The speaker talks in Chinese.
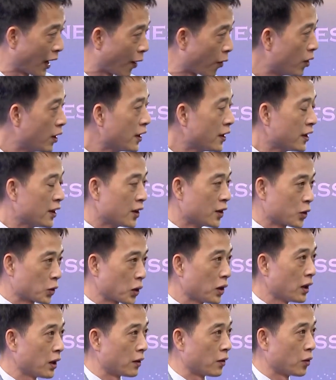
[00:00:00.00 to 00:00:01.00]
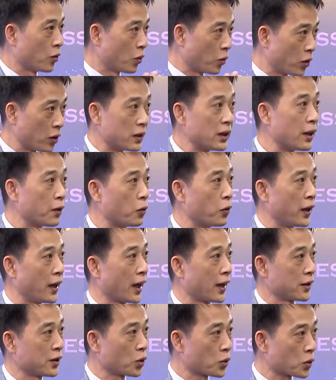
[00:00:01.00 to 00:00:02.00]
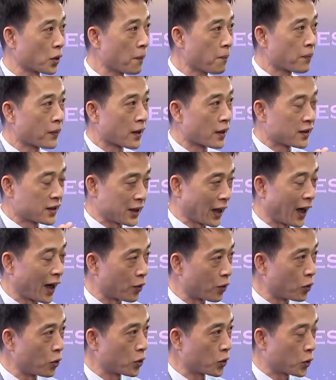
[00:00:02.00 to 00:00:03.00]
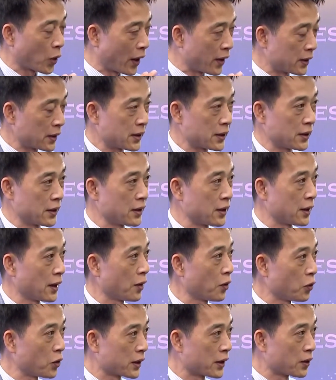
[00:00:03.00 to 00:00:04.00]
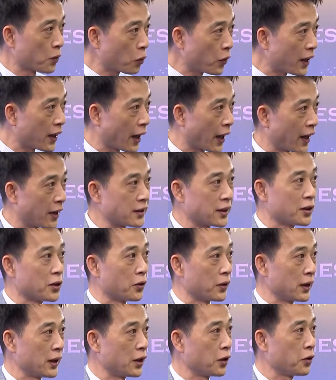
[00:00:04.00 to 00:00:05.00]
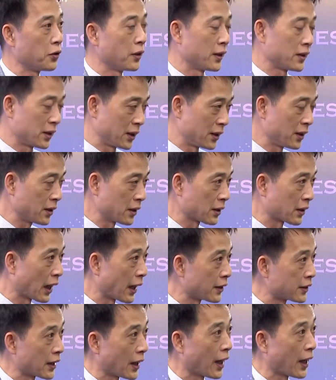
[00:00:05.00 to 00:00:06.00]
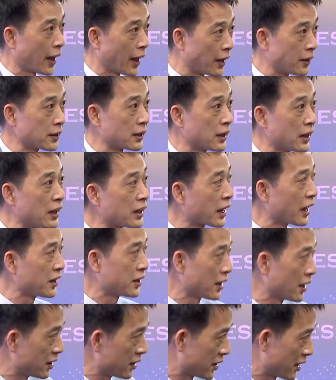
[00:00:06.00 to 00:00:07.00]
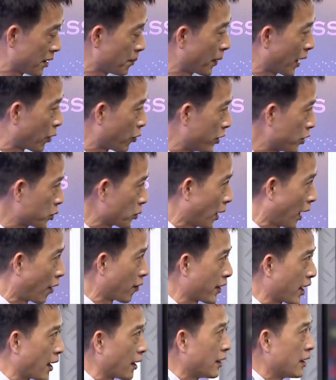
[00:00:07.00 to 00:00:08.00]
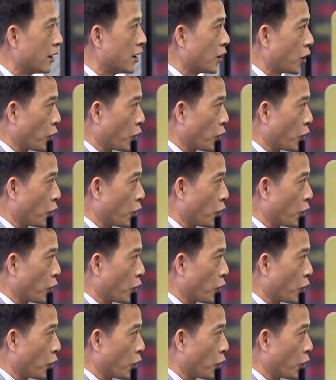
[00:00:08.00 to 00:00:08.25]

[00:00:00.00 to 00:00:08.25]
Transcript: 好，所以我认为啦，就是说，假如短时间或者是未来还是有疑虑的，其实大家还是应该先以解码为主。好，那。